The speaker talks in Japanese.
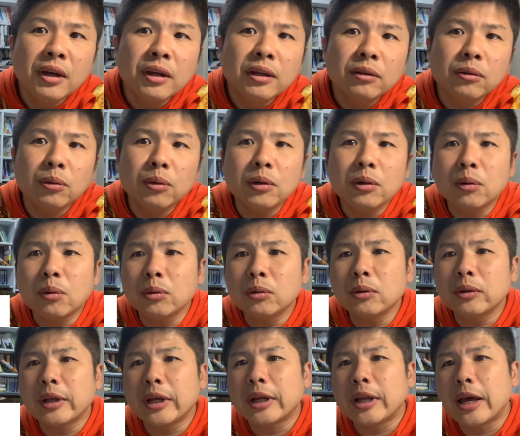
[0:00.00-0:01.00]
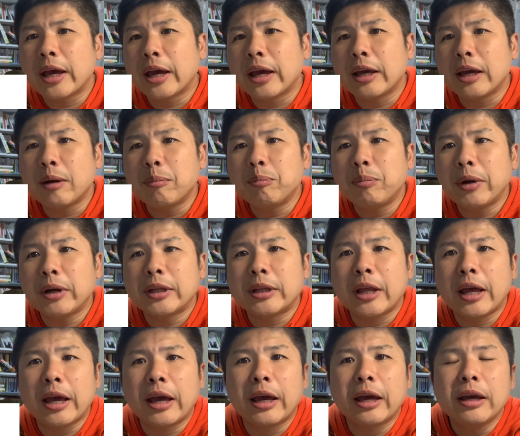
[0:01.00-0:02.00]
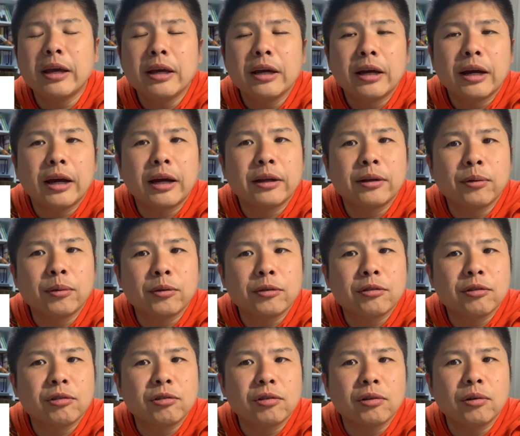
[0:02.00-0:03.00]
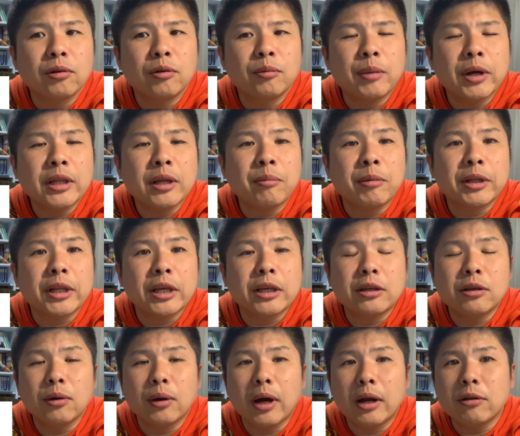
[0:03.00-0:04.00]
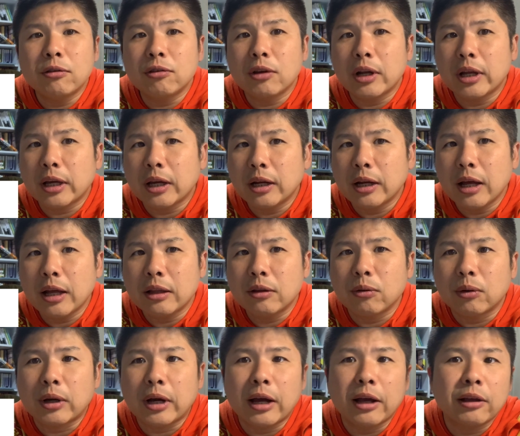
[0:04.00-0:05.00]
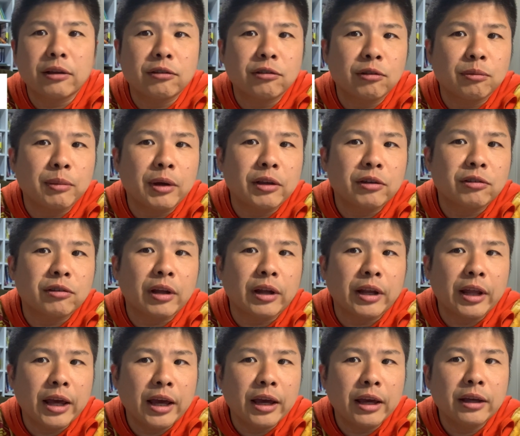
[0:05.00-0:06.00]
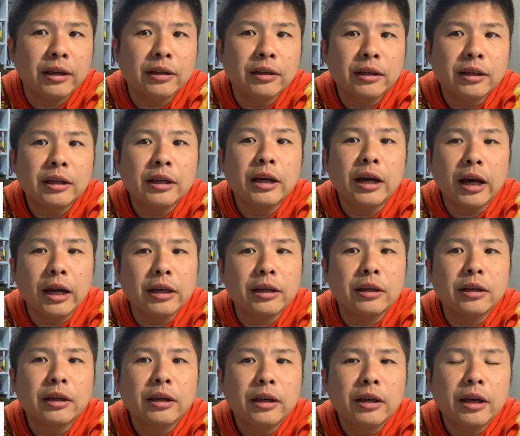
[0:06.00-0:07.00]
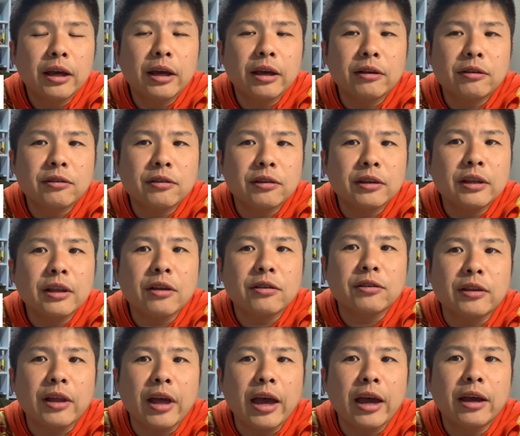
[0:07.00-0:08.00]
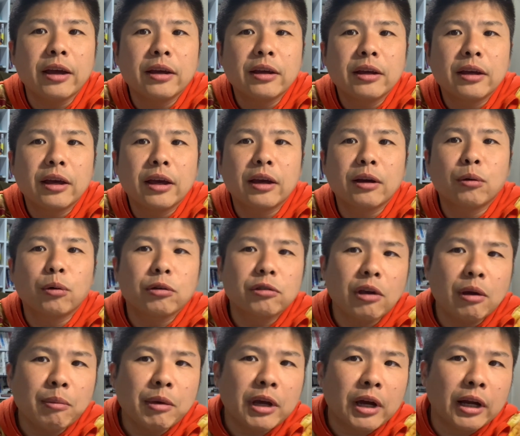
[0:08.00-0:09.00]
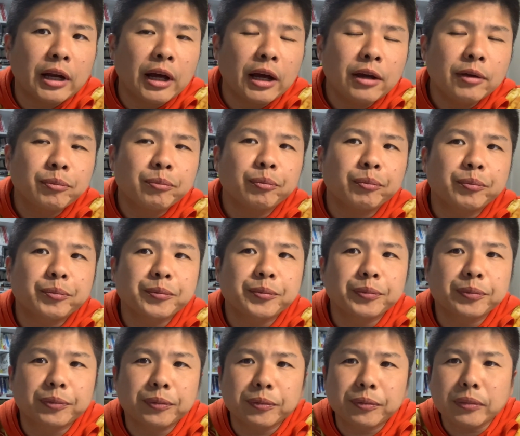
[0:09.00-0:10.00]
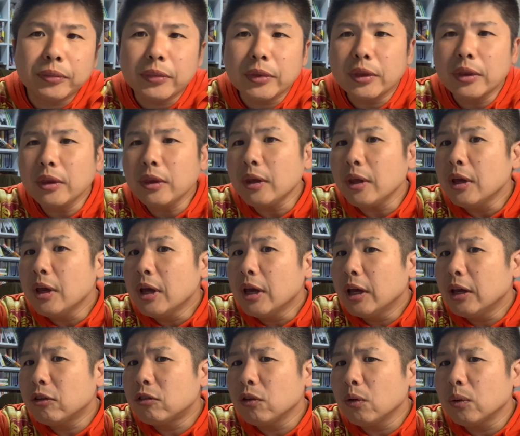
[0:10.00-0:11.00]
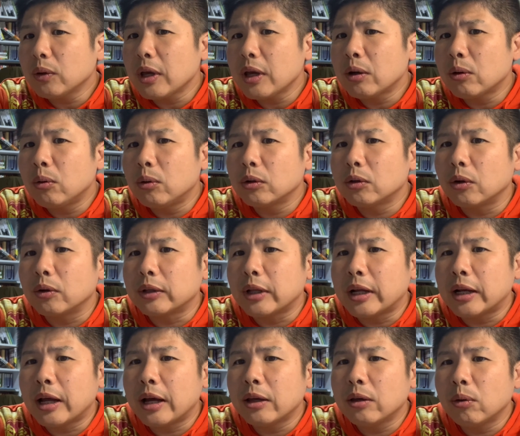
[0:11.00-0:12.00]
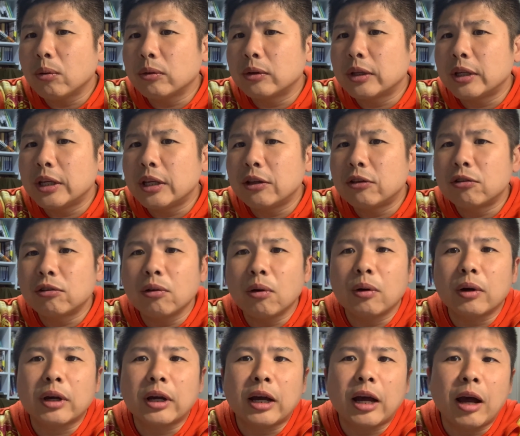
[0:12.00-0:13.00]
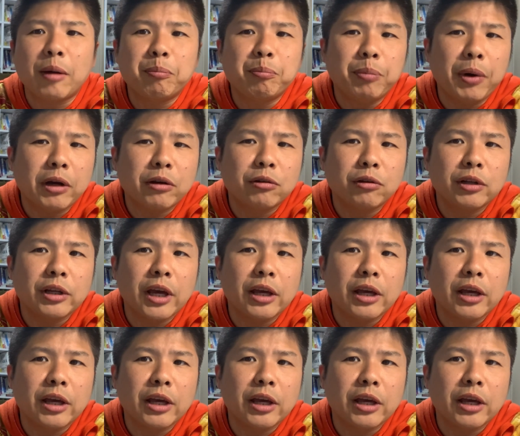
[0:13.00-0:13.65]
ということでね、やっぱりね、あの、スシローまだまだ勢いあるんじゃないかなと感じましたね。はい。えー、次でね。えー、5社目かなえ証券コード7421のカッパクリ